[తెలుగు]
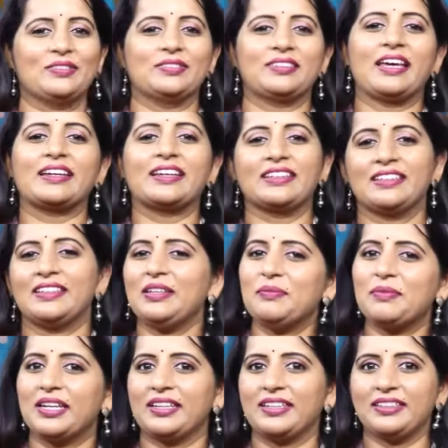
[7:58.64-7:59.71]
చూసారు కదండి
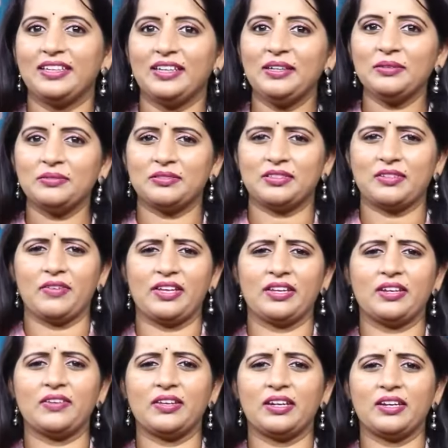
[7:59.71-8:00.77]
మరి ఇది
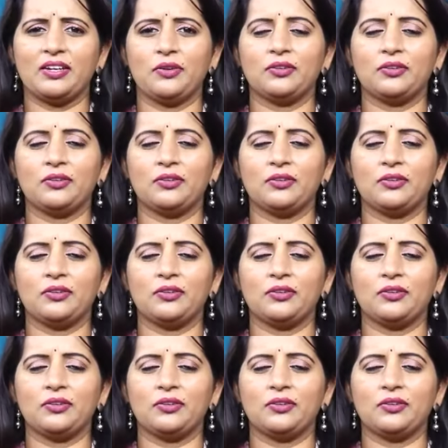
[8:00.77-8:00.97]
వెరీ వెరీ